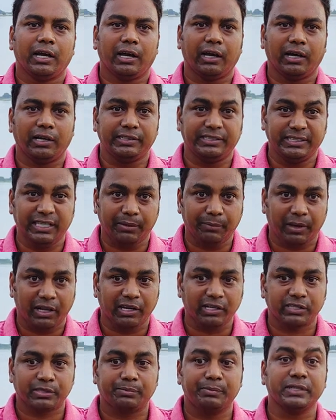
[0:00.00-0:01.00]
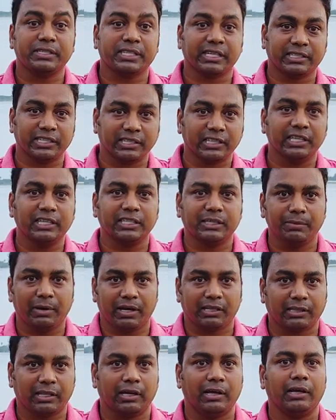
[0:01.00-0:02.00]
जनमानस में सचेतन की
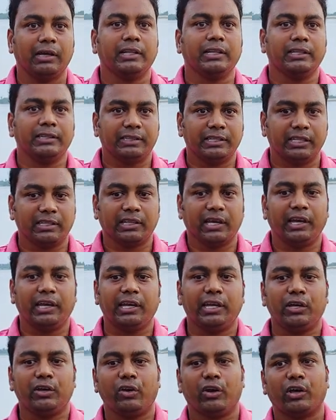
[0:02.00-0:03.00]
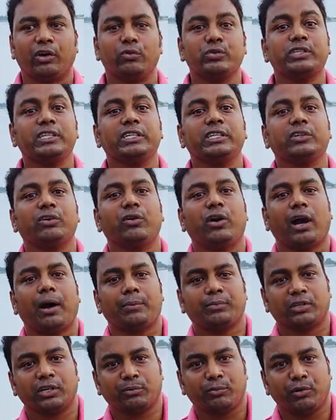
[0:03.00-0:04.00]
वार्ता देता है और उसी को
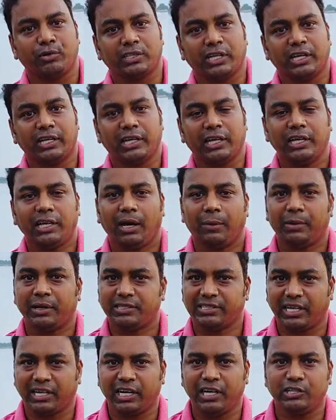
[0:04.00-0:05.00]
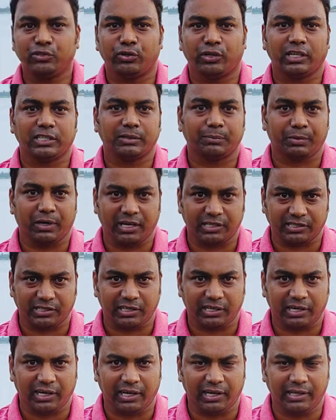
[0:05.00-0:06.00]
आप तक पहुँचाने के लिए हमारा चैनल छोटा सा प्रयास
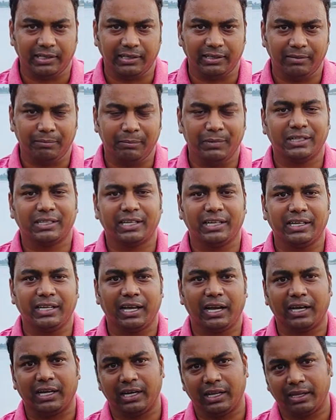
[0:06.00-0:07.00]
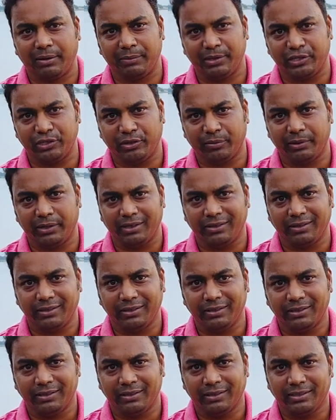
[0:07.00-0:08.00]
कर रहा है मिलते हैं अगले वीडियो में
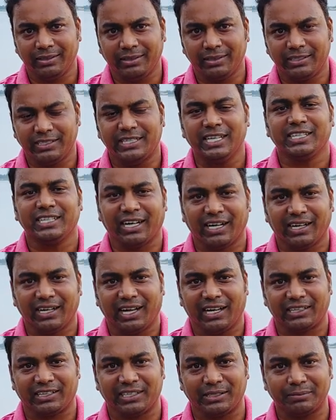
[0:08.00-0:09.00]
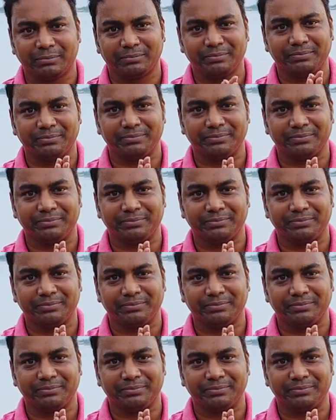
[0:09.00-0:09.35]
जय जगन्नाथ